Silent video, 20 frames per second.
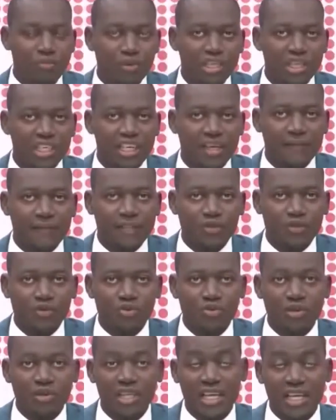Burkina
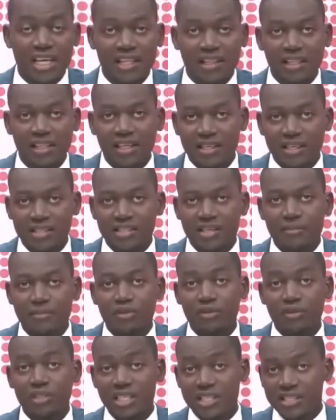Faso. Il a été
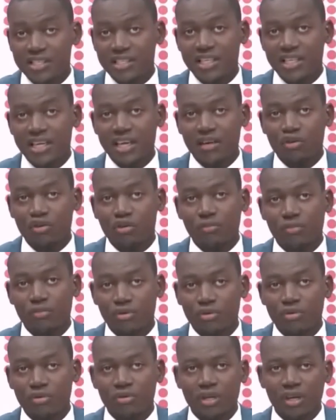récemment désigné comme
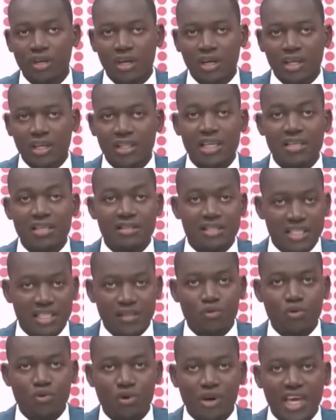l'un des
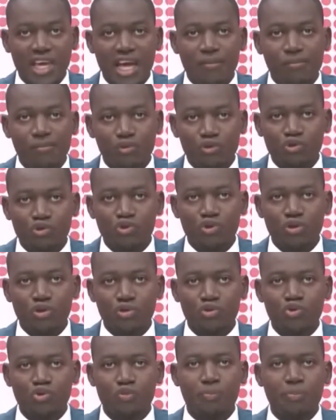dix lauréats
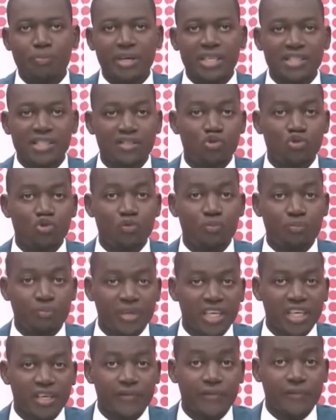mondiaux du prestigieux
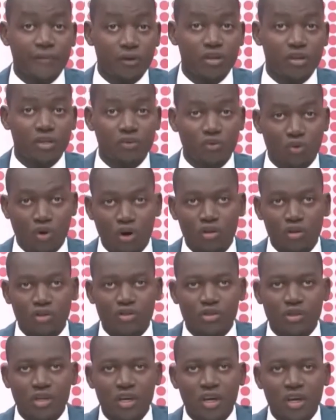prix Falling
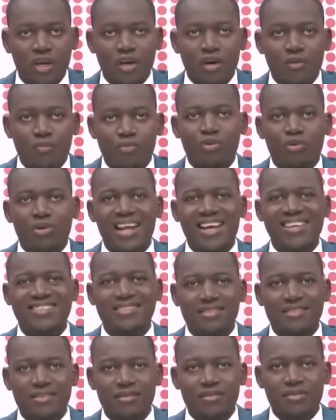Walls pour la
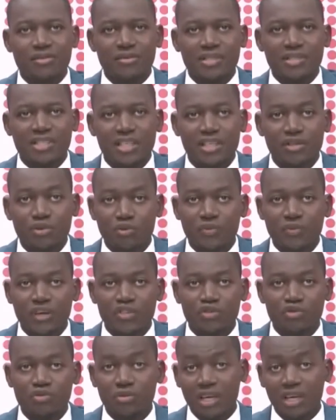science et
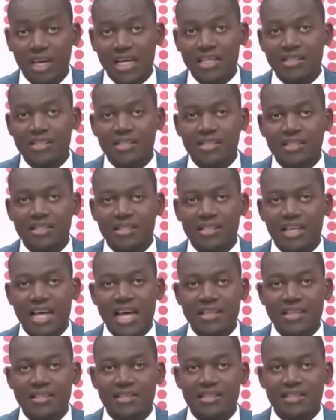l'innovation grâce
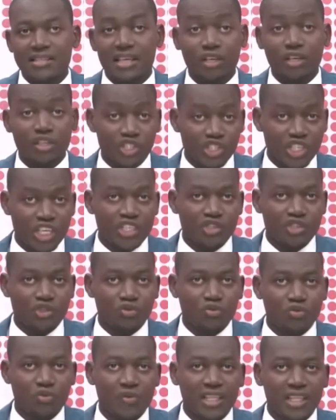à ses recherches
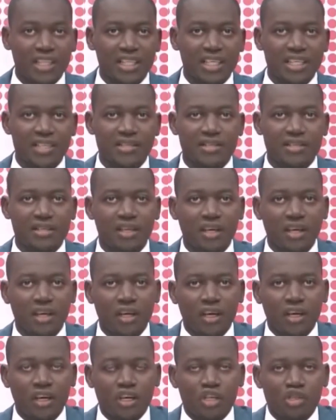novatrices
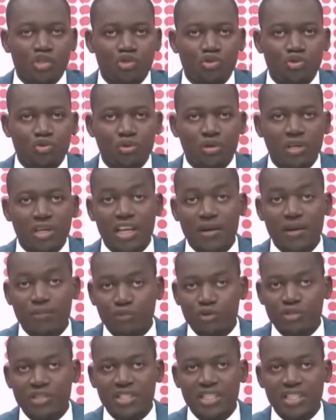sur les
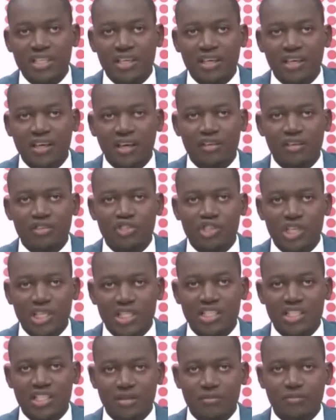moustiques
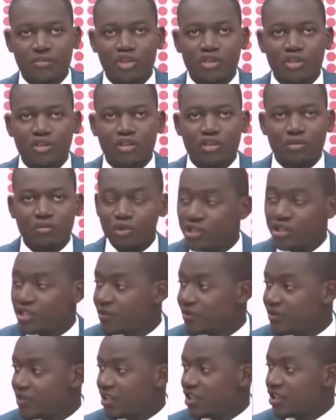génétiquement
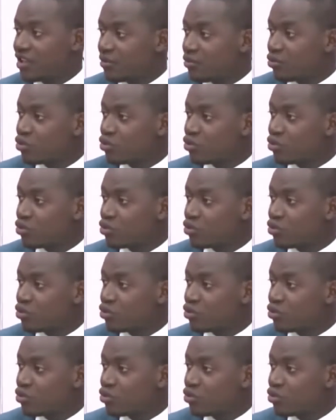modifiés.